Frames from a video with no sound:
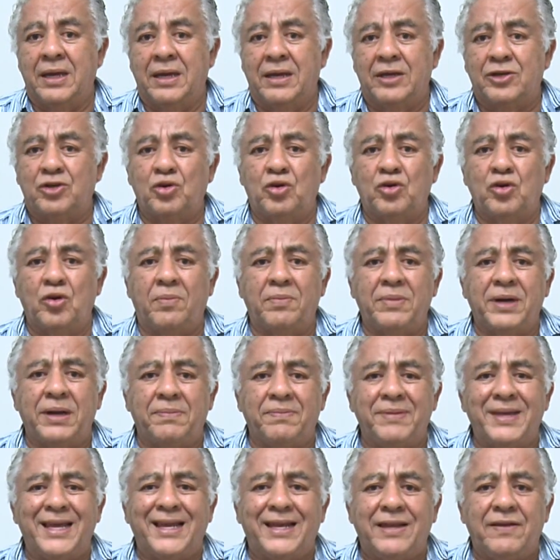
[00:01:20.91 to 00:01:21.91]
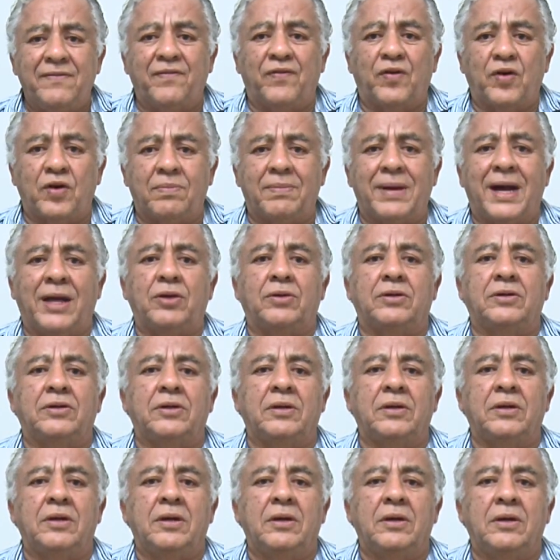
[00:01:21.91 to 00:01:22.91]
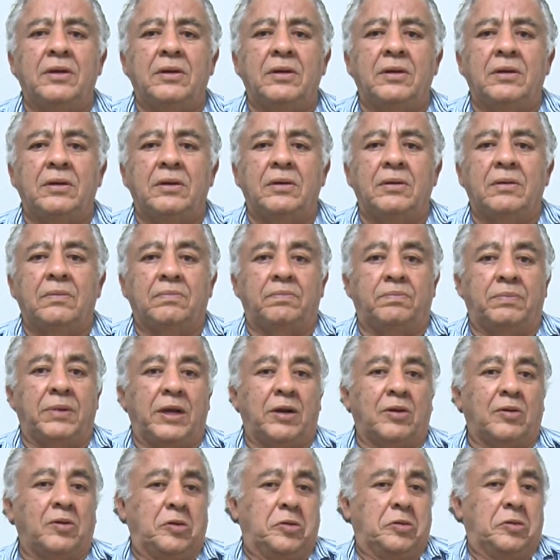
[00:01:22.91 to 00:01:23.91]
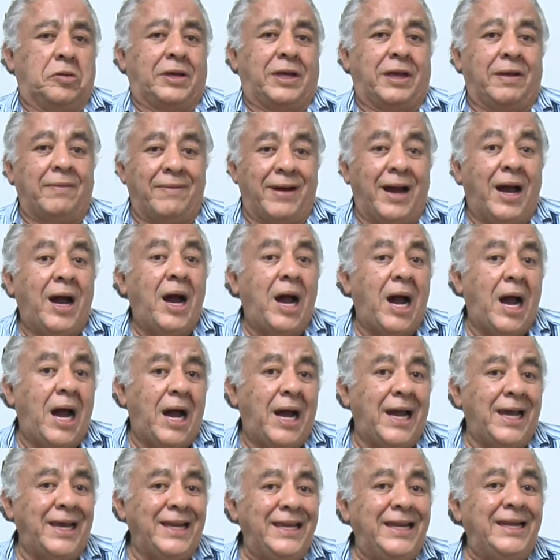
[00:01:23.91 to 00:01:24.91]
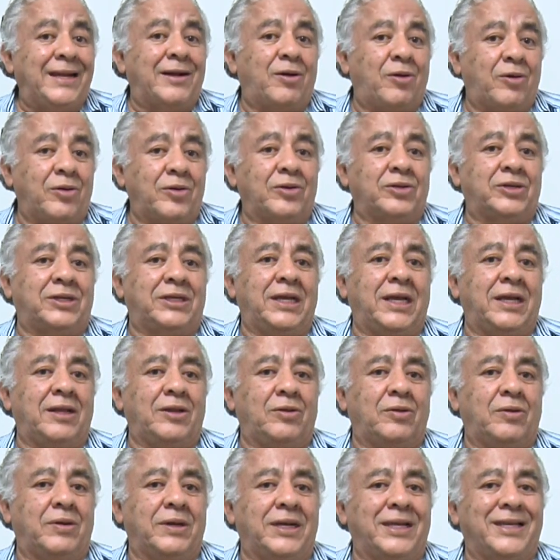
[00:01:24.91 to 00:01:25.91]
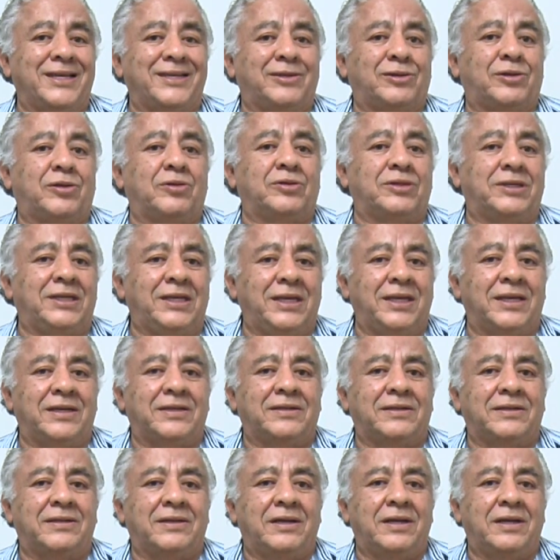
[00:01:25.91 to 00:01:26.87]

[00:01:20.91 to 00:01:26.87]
es un hombre bien informado, pero lo que va a ir conociendo en estos días